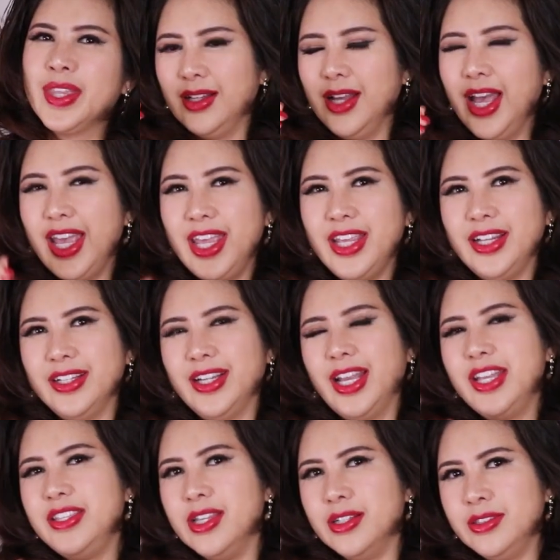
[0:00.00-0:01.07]
hiền
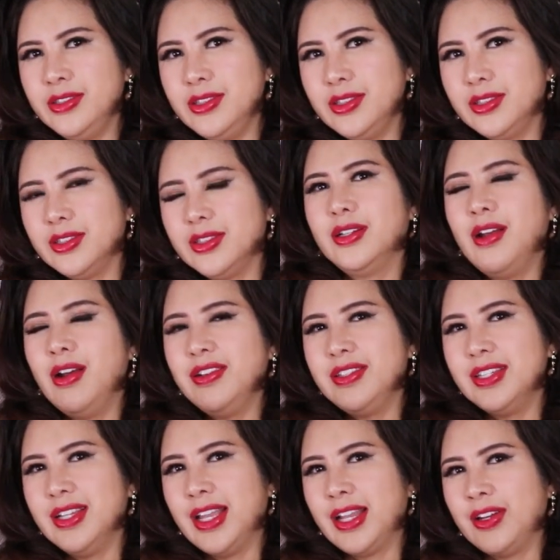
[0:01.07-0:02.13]
hay dữ đó
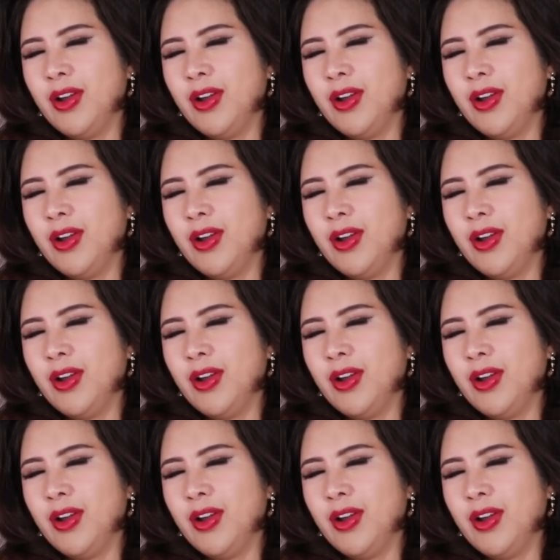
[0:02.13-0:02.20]
chỉ là